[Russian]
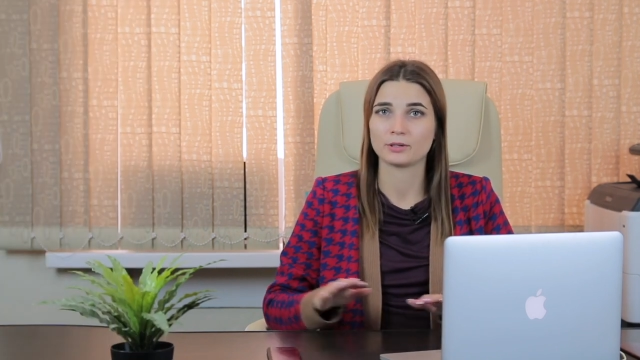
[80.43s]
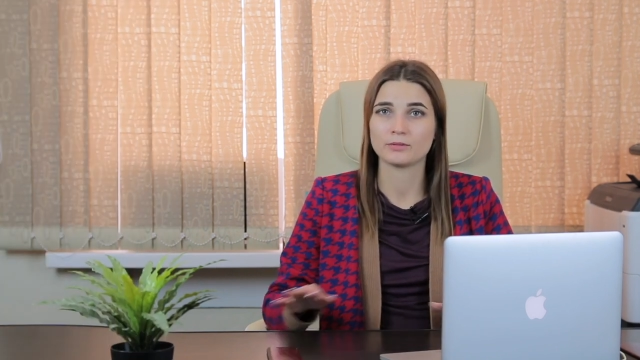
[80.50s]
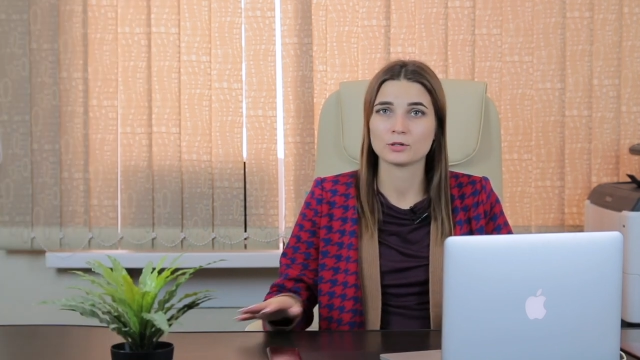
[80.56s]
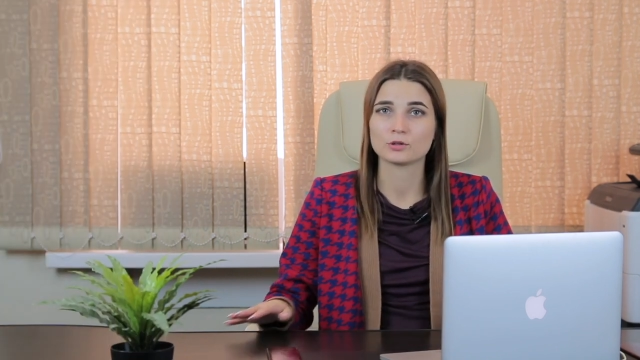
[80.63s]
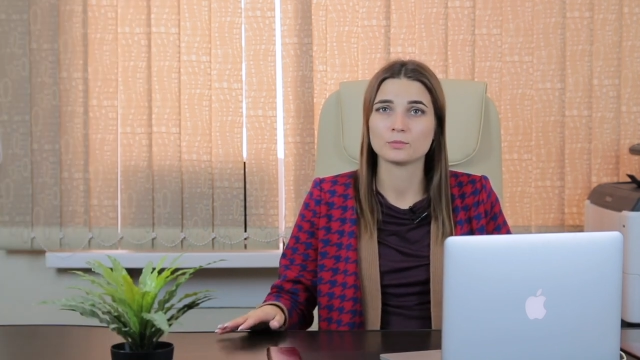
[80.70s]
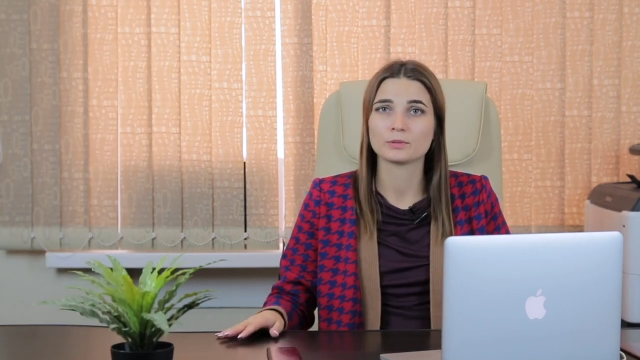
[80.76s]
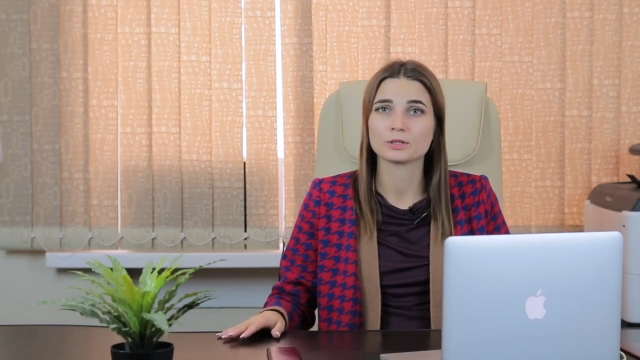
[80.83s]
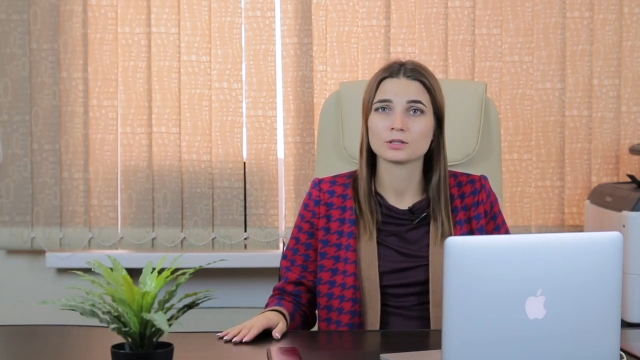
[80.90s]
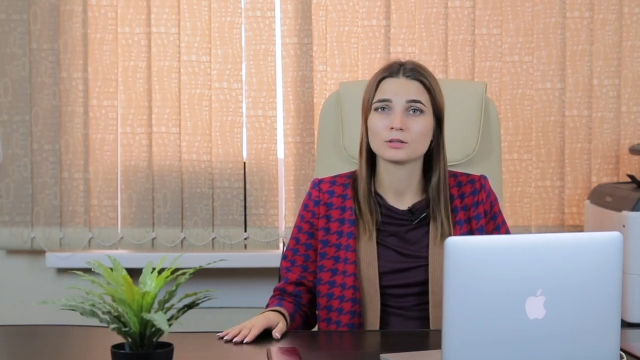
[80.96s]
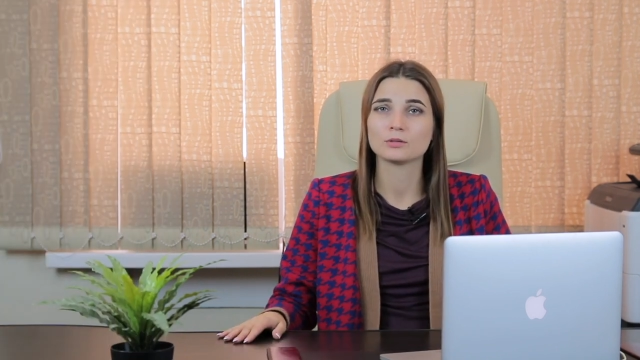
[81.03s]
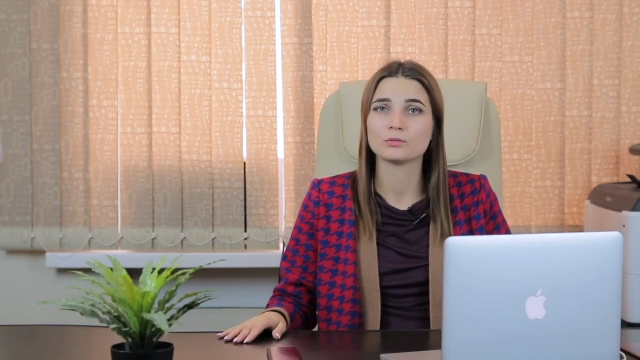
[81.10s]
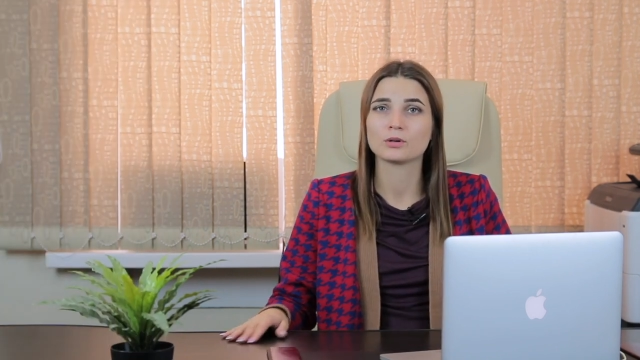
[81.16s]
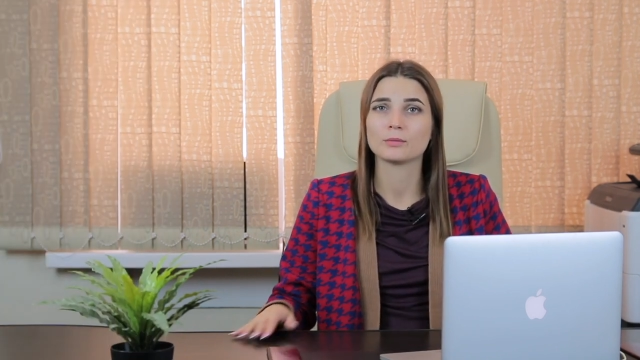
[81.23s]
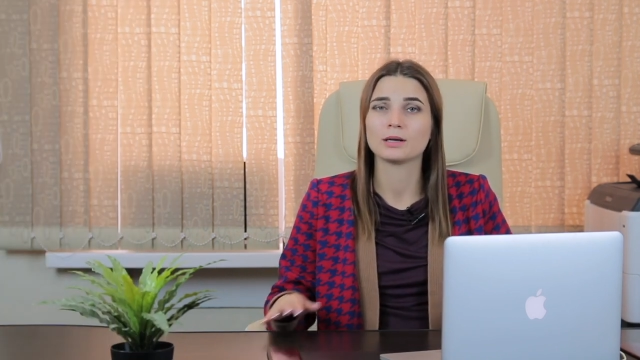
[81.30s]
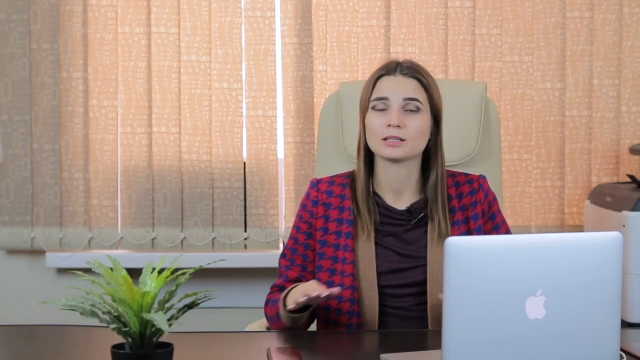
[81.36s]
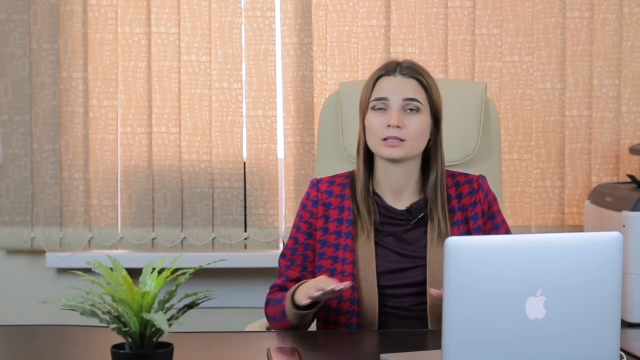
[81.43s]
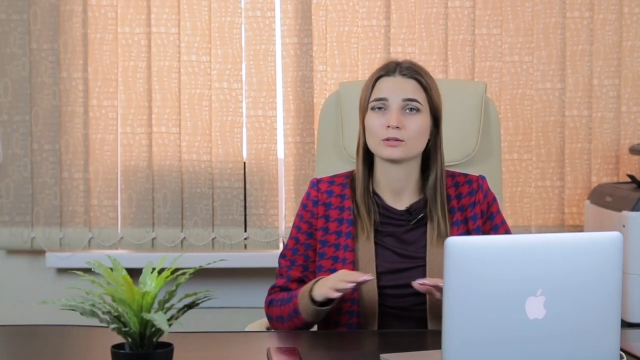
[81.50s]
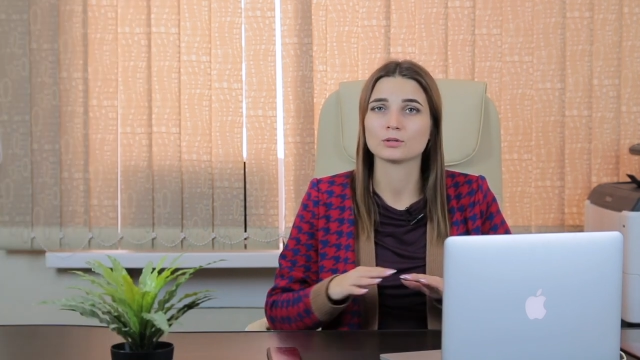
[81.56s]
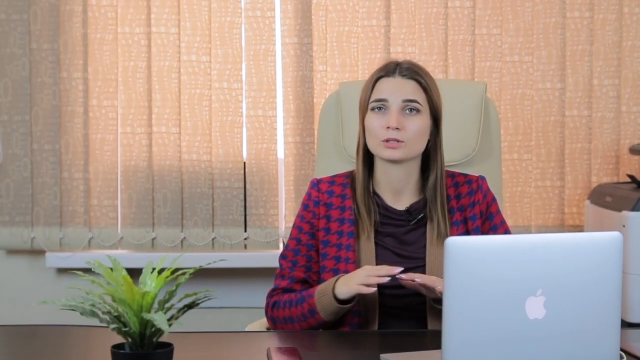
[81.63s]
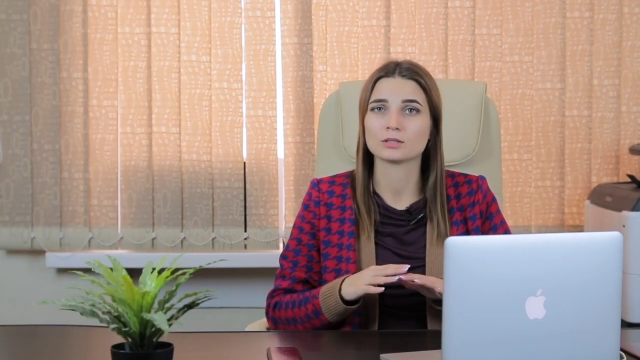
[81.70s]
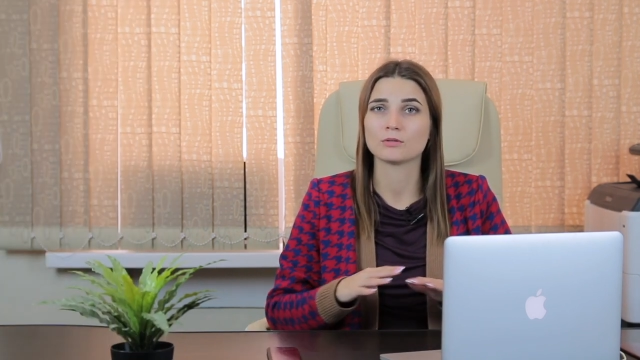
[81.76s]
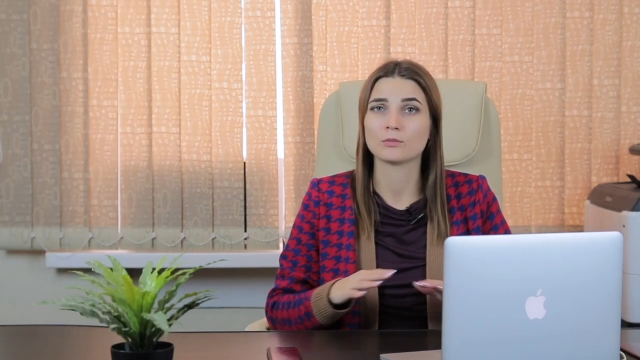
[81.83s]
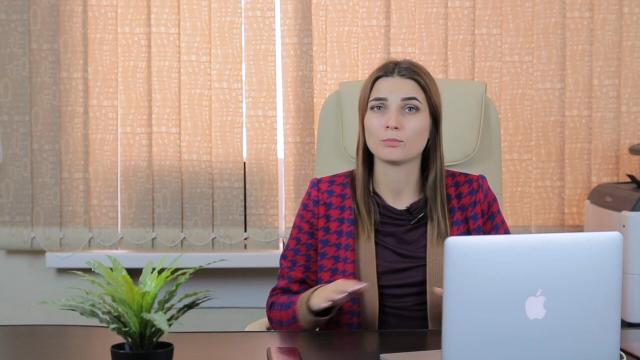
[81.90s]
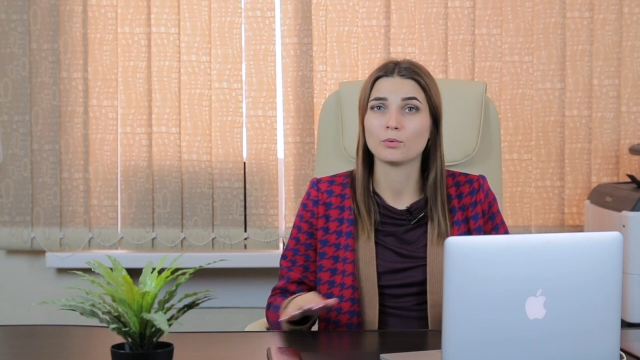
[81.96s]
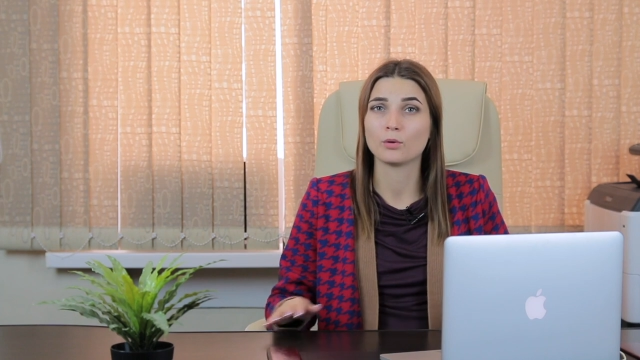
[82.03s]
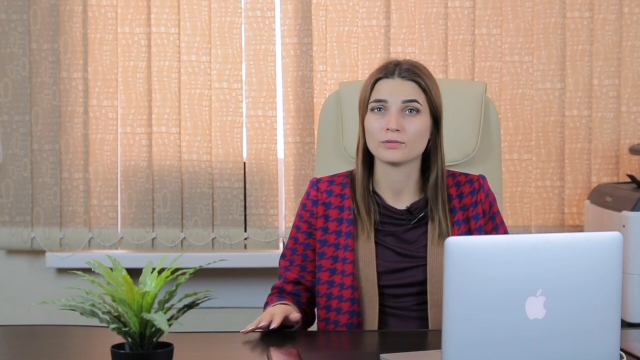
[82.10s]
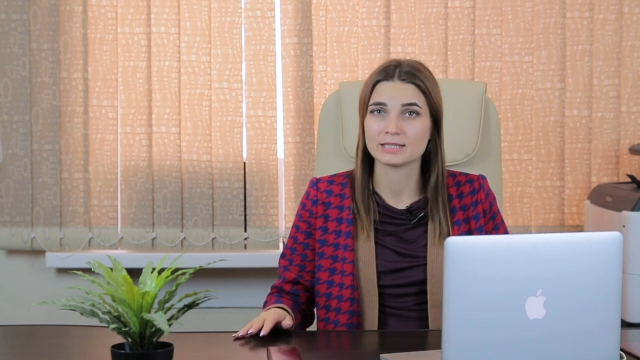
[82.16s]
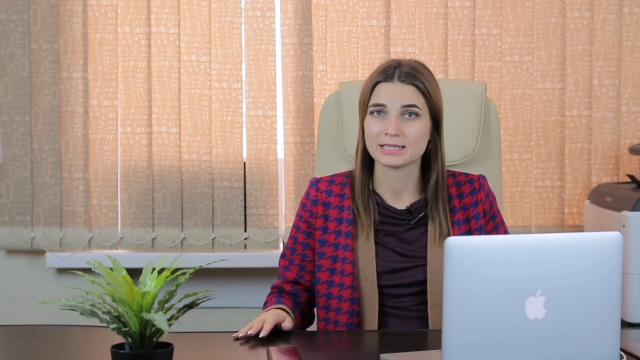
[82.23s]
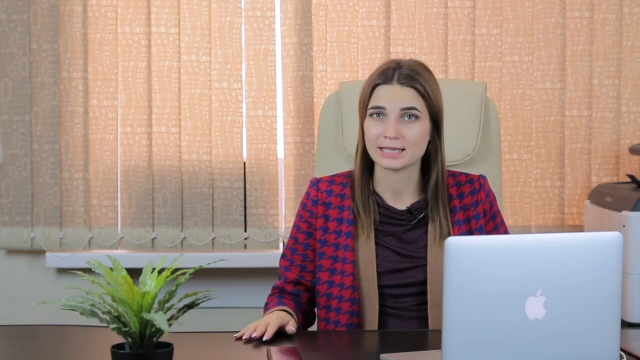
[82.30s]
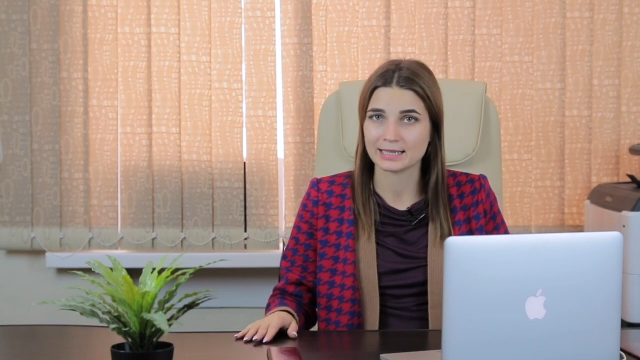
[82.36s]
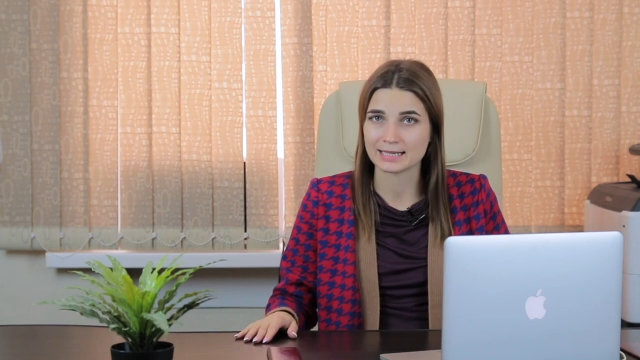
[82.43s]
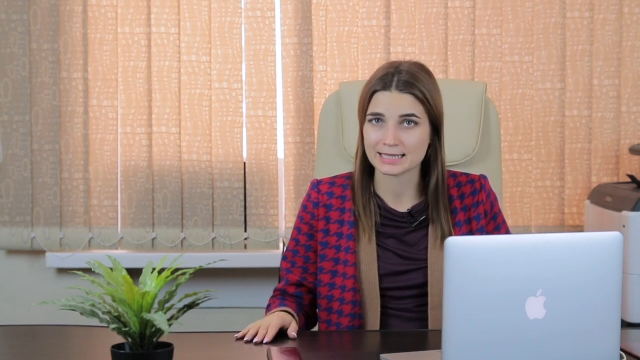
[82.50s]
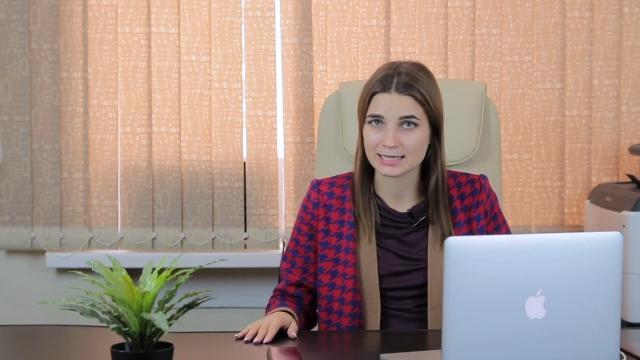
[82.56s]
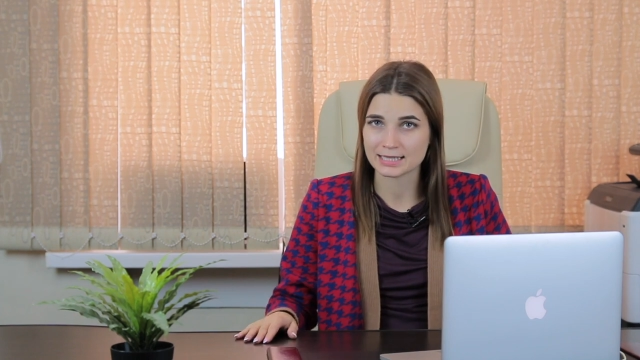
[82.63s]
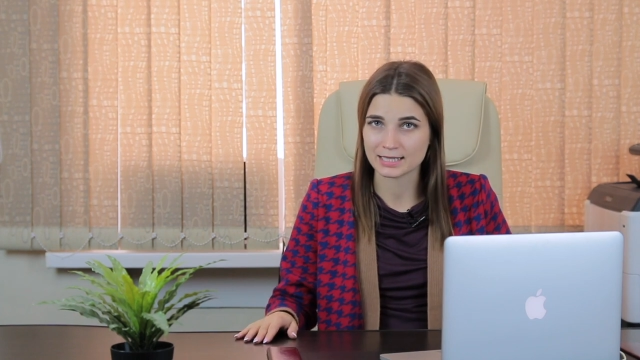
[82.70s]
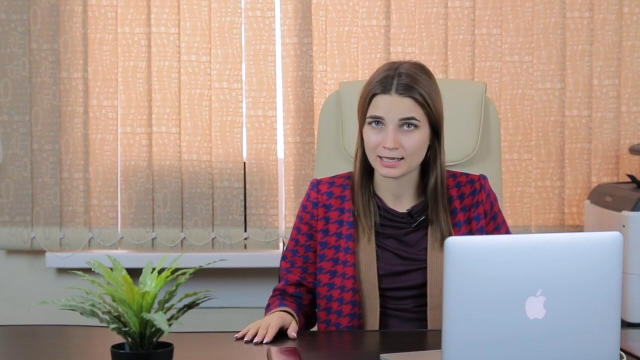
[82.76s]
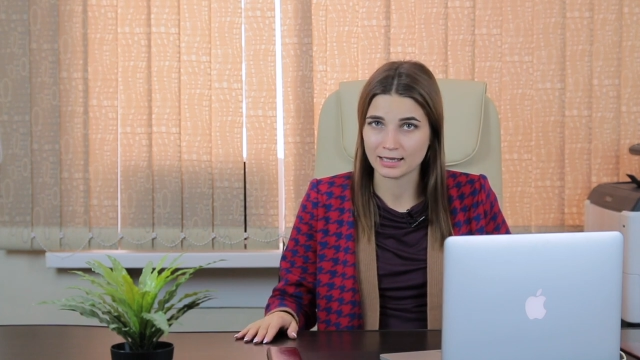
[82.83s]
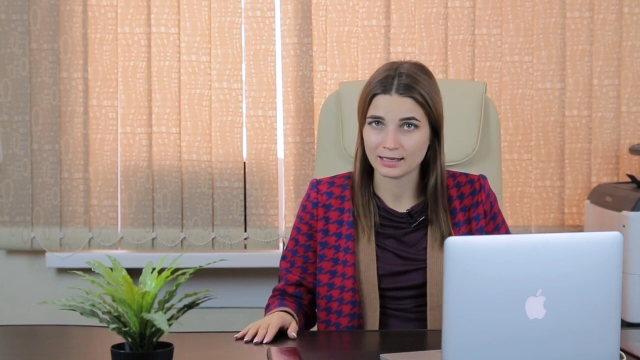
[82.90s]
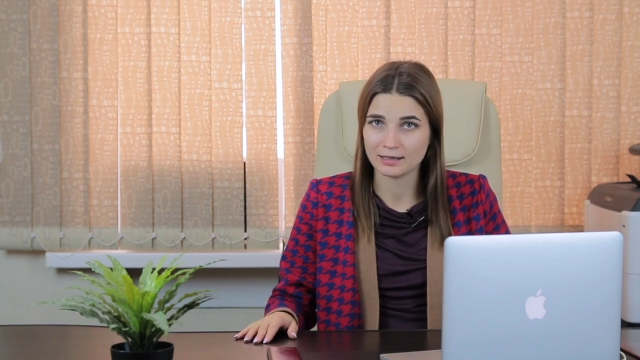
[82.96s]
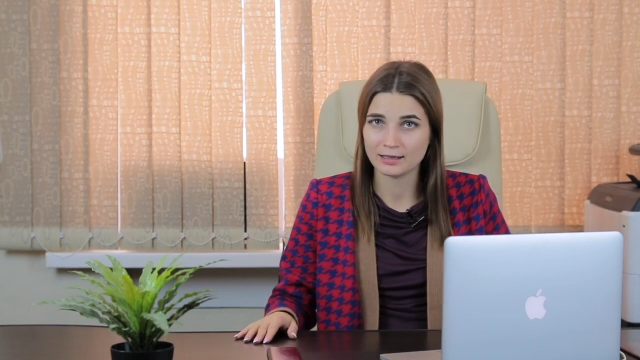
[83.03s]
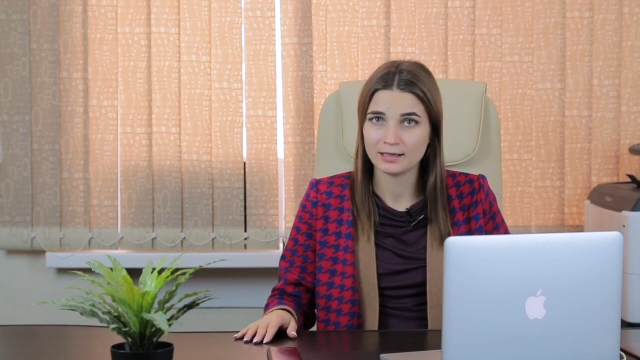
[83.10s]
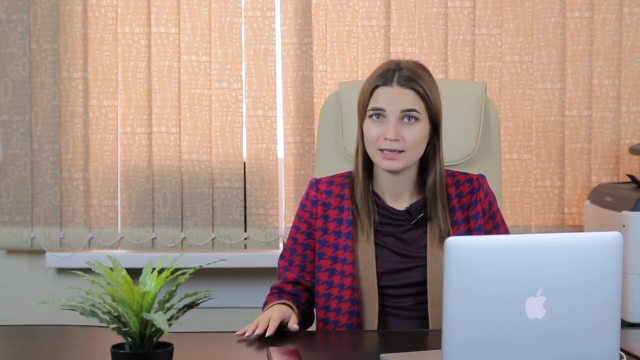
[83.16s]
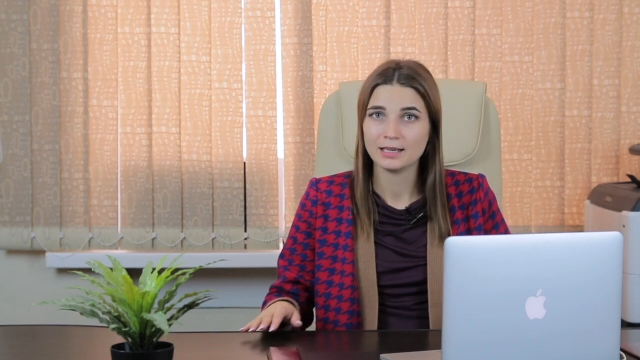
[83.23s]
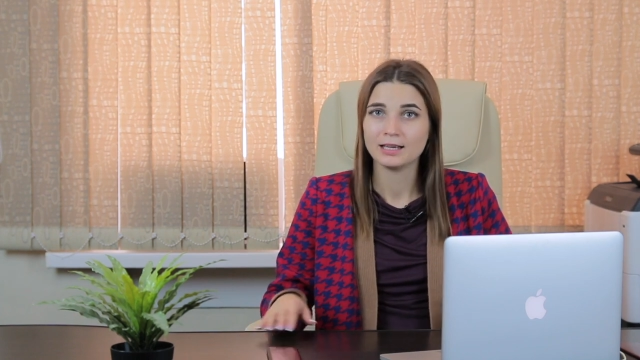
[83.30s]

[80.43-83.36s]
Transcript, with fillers: Провожу процедуру банкротства по всей России,